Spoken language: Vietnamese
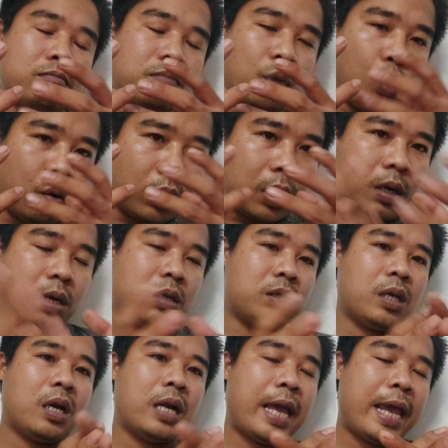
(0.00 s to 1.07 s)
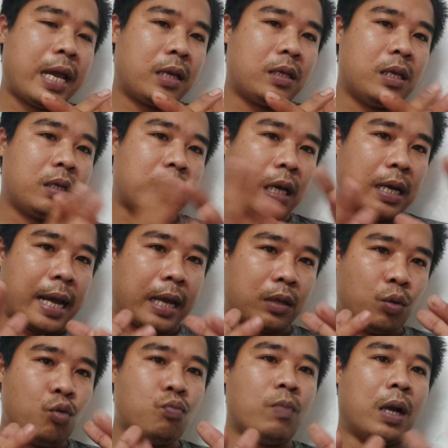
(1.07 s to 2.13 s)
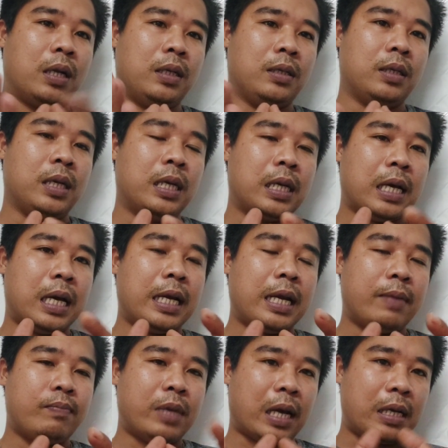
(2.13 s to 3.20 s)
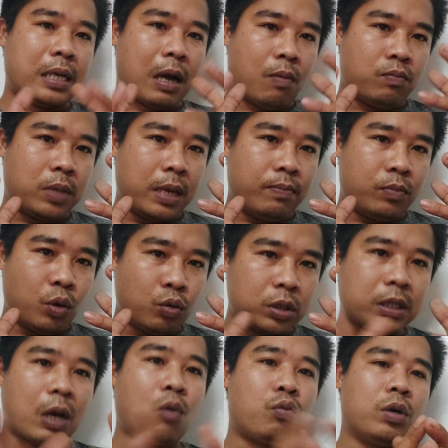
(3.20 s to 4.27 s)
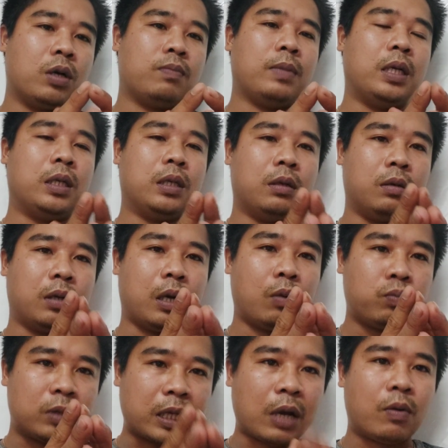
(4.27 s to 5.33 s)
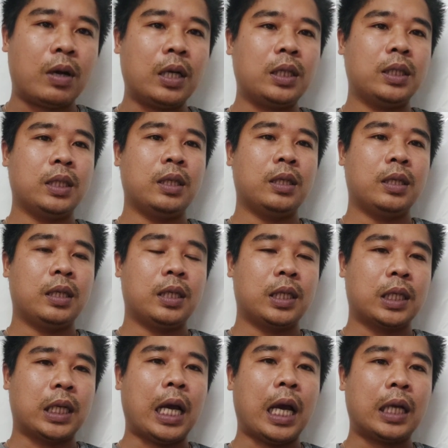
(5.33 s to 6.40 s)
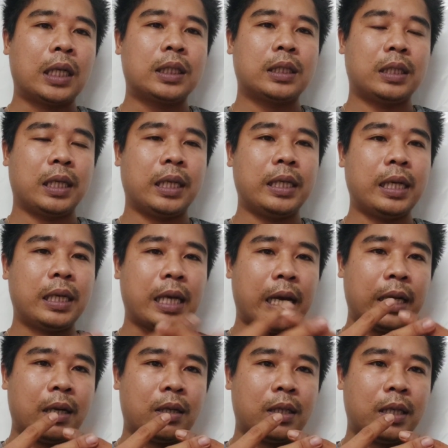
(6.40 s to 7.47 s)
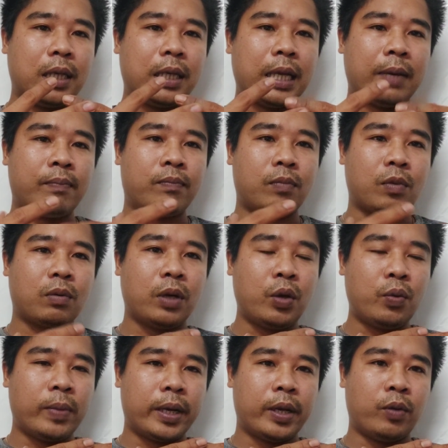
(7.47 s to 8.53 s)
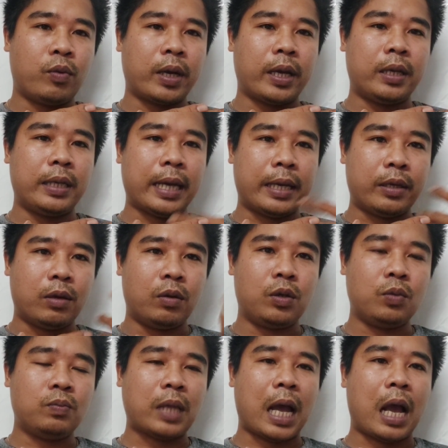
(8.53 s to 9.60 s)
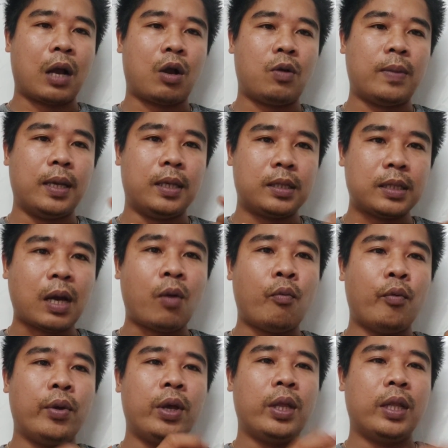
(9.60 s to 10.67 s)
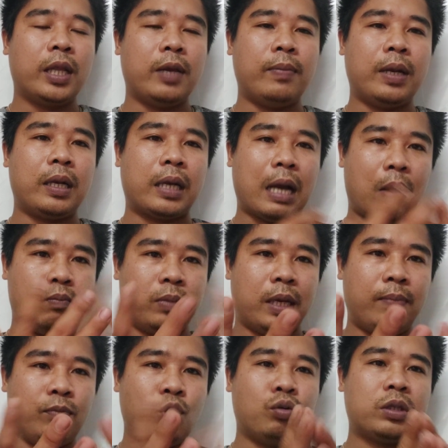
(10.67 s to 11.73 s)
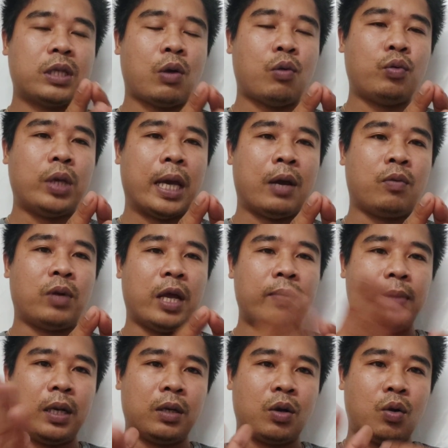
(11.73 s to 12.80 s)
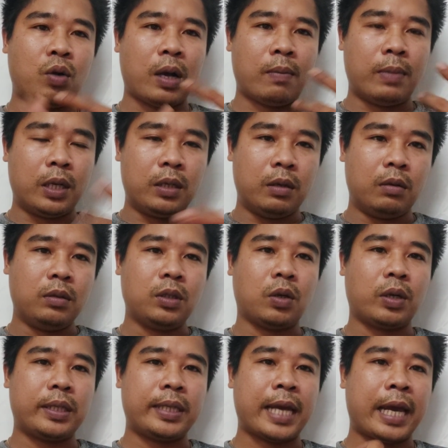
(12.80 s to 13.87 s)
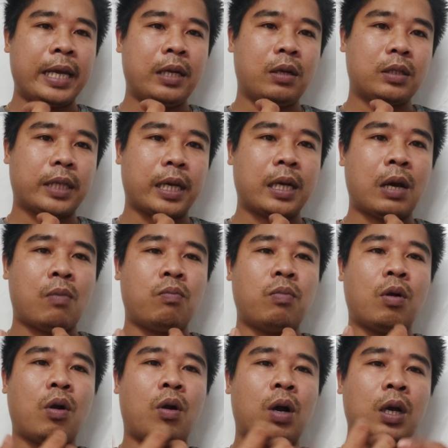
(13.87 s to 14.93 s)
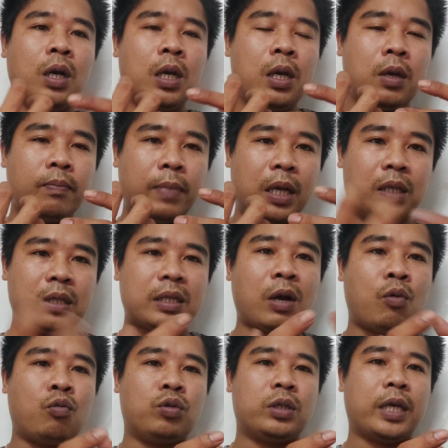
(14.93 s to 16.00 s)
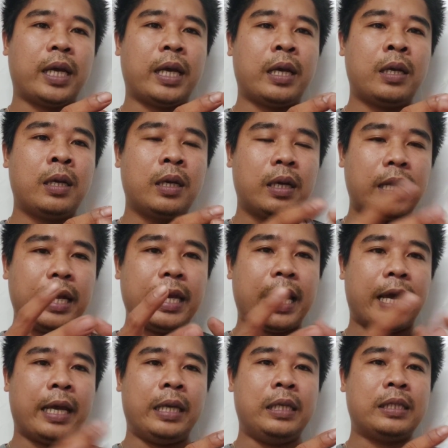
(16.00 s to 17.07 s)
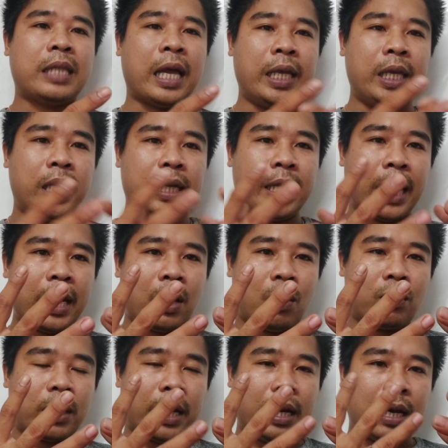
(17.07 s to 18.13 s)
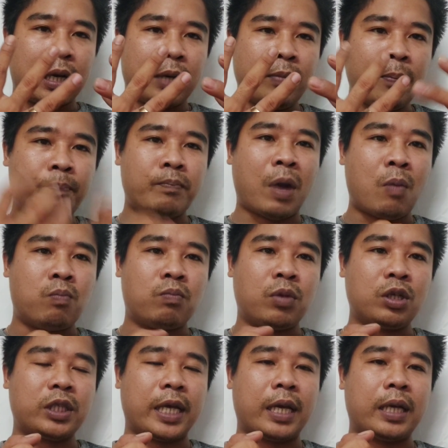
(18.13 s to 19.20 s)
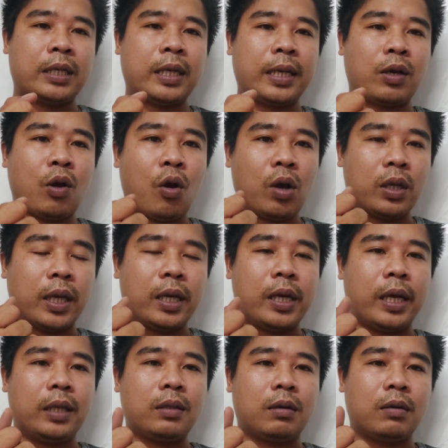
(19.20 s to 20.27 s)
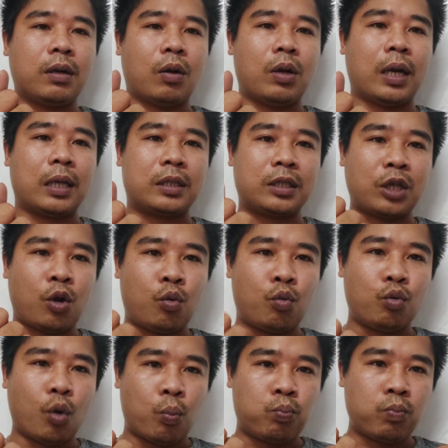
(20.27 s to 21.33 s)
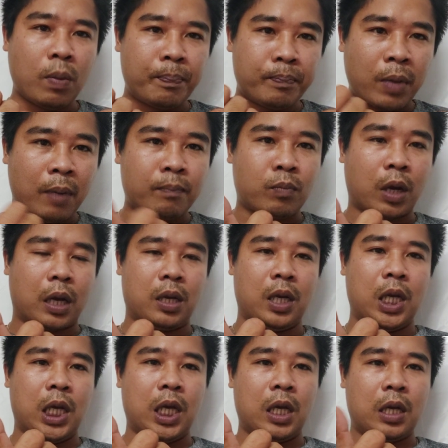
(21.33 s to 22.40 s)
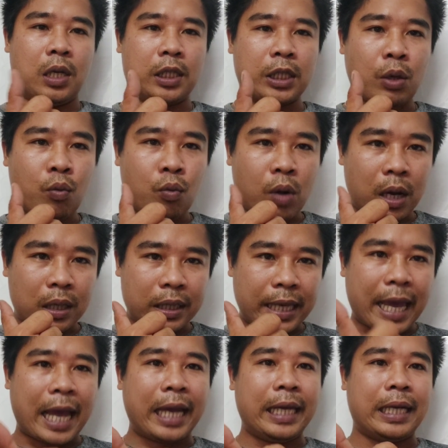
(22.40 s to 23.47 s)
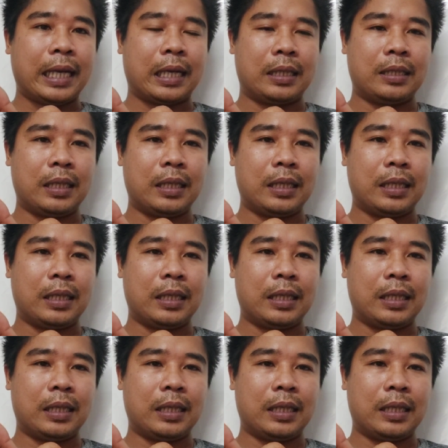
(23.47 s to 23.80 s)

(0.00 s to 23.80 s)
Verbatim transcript: thuốc ngừa sơ đen như chẳng hạn thuốc bệnh anh em vẫn cộng thêm thuốc sâu được bình thường không sao hết ha thì cái vấn đề đó thì anh em nếu mà điều kiện nhà vườn chúng ta có bị sâu thì mình cộng thêm thuốc sâu vào để mình cố gắng mình dưỡng cho cái trái nó sẽ không có bị sâu sẽ gây hại tại vì giai đoạn này là cái búp bông nó sẽ sẽ có những hiện tượng gọi là sâu đục búp bông nè rồi sâu ăn trái nè